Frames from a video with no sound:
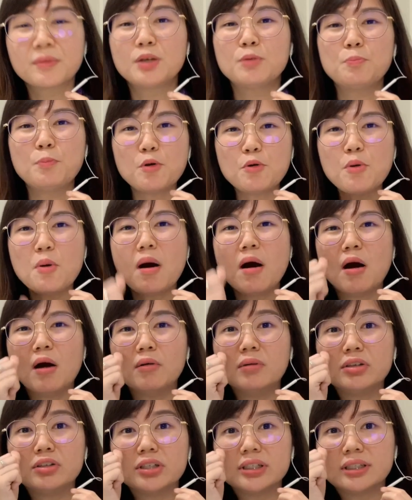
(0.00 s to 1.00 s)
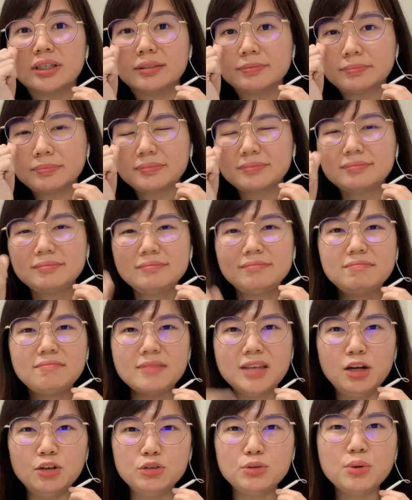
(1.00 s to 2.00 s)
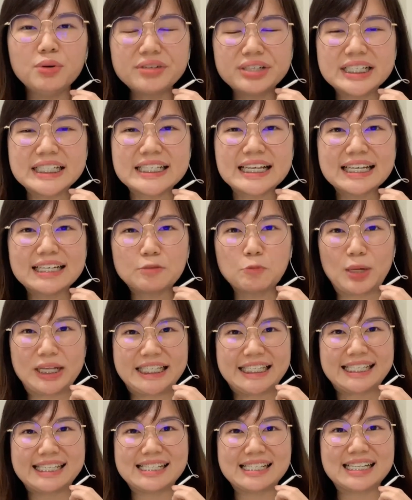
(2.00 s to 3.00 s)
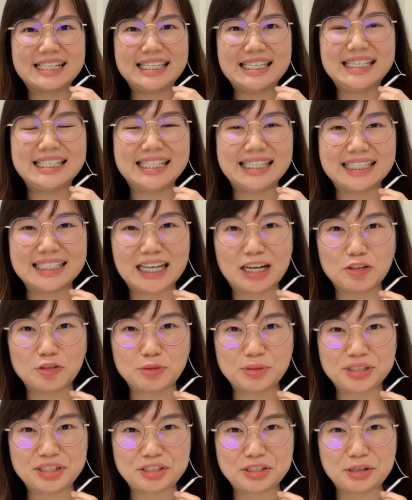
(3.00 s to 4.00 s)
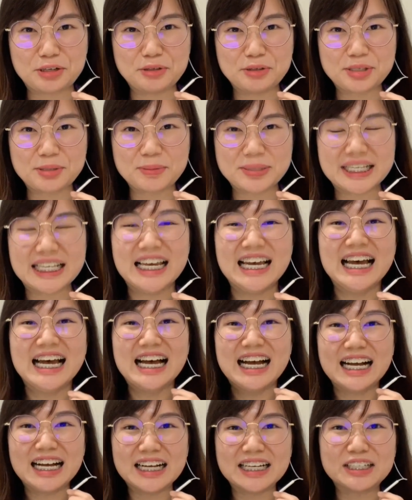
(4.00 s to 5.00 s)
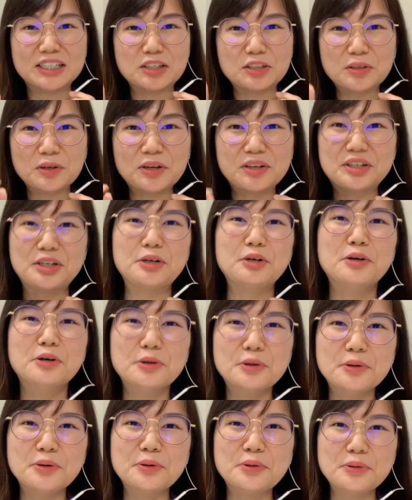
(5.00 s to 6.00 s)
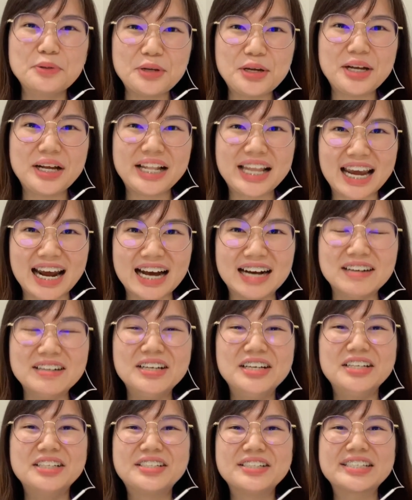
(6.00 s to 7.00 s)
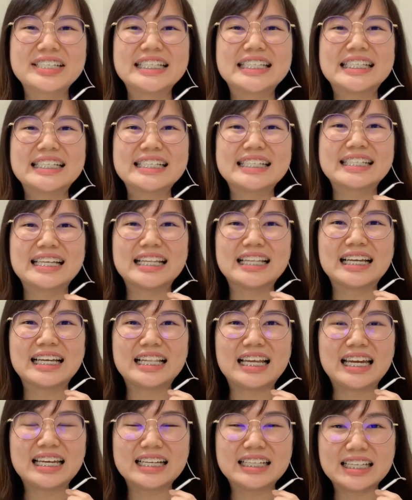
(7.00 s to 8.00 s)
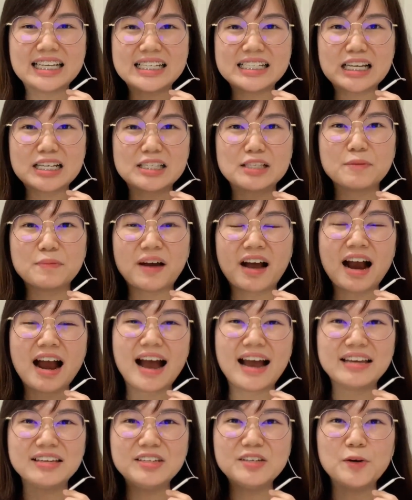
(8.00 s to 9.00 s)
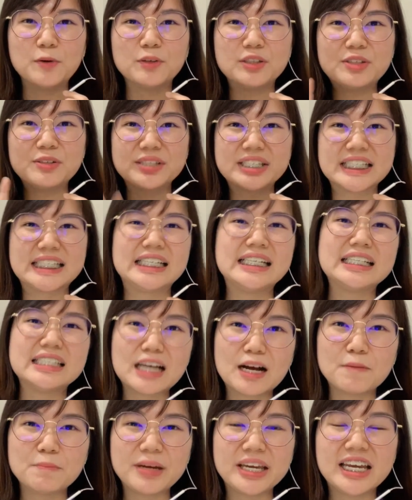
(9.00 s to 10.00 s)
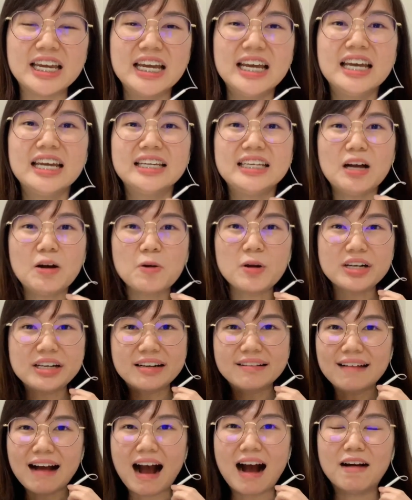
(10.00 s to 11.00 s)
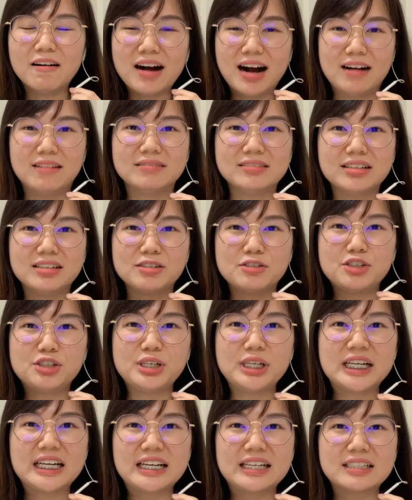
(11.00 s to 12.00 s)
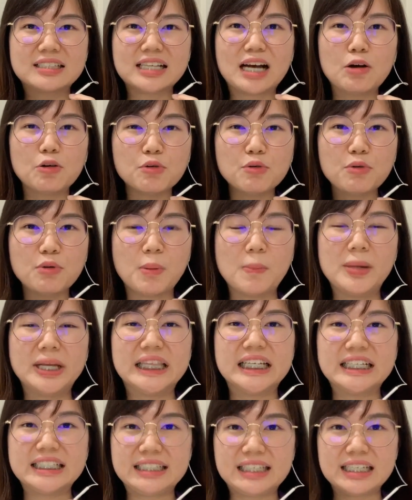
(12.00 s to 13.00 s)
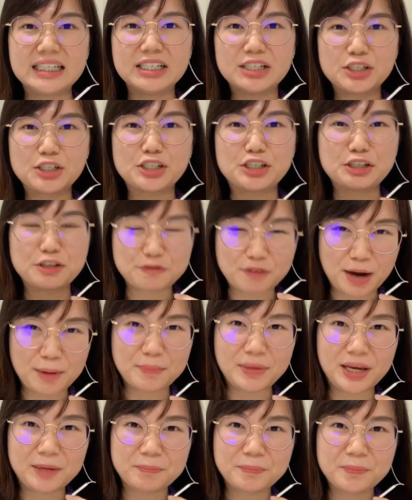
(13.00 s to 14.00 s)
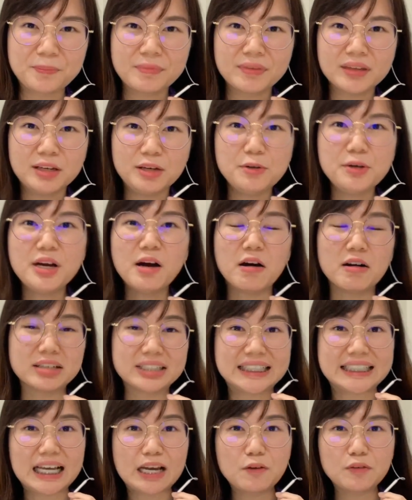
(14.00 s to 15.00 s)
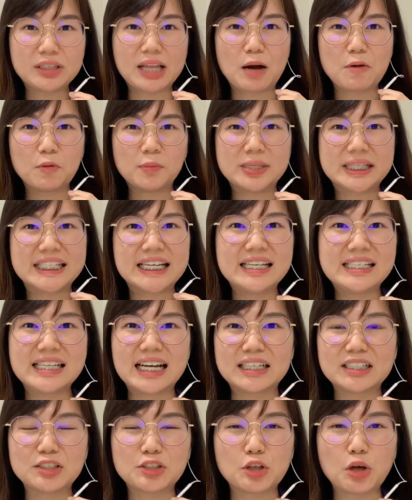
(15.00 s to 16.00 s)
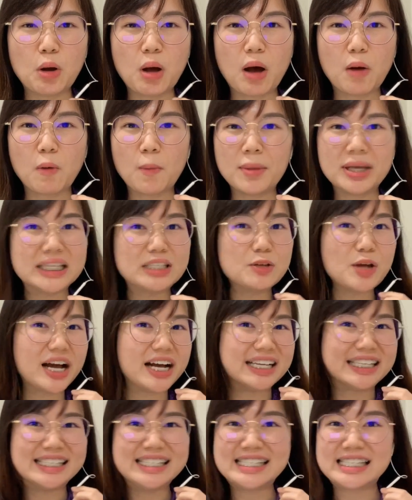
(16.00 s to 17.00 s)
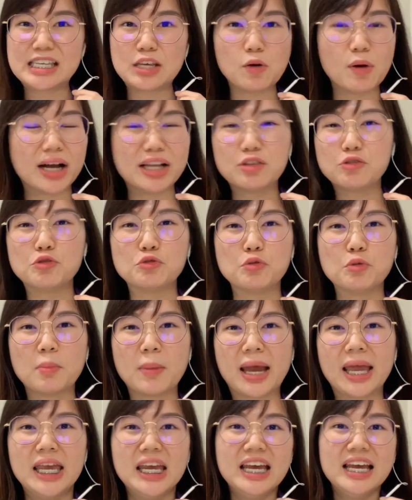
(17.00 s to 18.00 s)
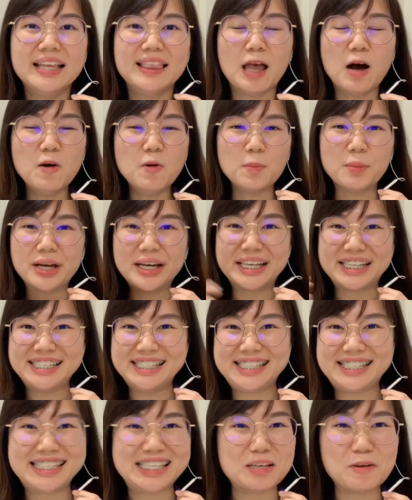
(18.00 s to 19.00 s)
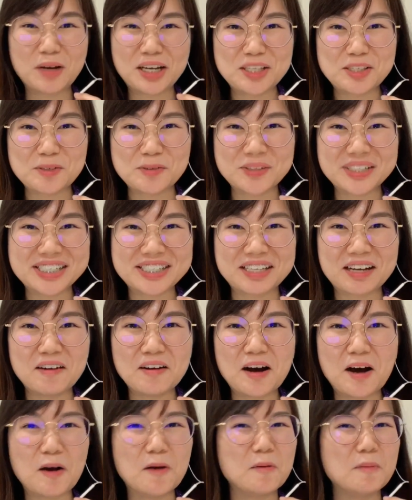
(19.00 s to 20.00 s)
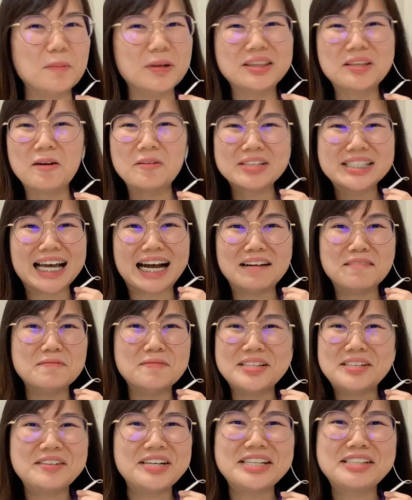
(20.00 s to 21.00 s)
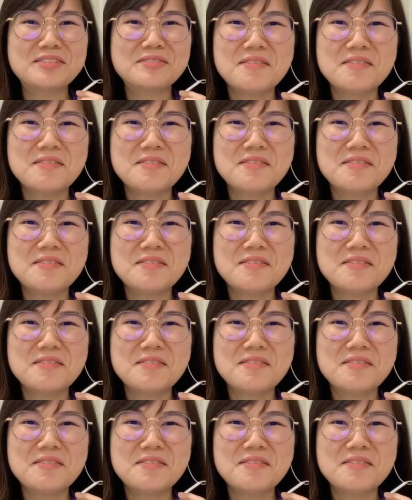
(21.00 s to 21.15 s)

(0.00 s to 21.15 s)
不过哦，我觉得很多人在关心这个疫情当中的时候，是不是很多人忽略了就是自身的那一个内在脂肪，还有就是心脏病，要好好的去照顾我们的饮食方面。因为哈，在当我们在家的时候啊，我们就很喜欢煮嘛，然后我们很喜欢煮的时候啊，我们通常我们会做